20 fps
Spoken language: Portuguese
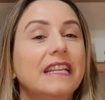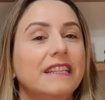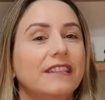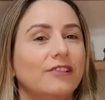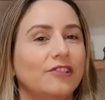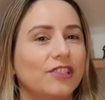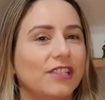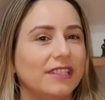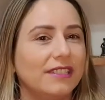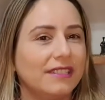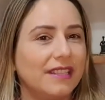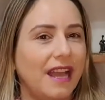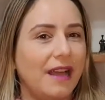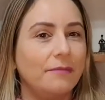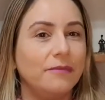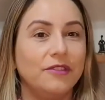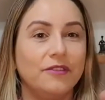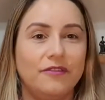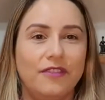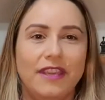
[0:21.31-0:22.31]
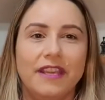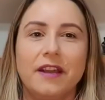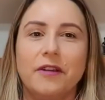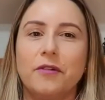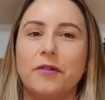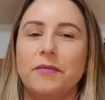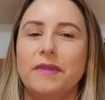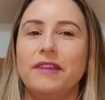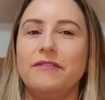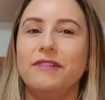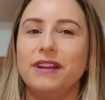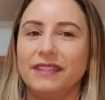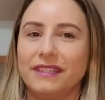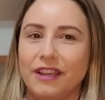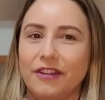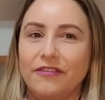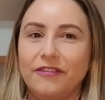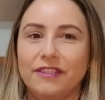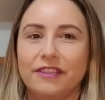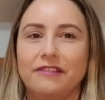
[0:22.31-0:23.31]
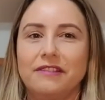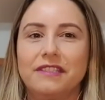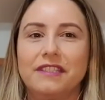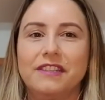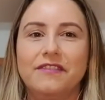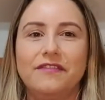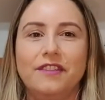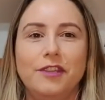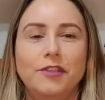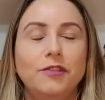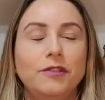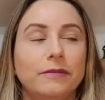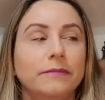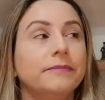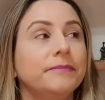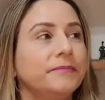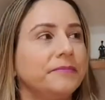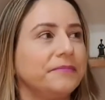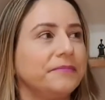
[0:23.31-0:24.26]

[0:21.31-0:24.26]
Então já sabe, fica comigo até o final desse vídeo.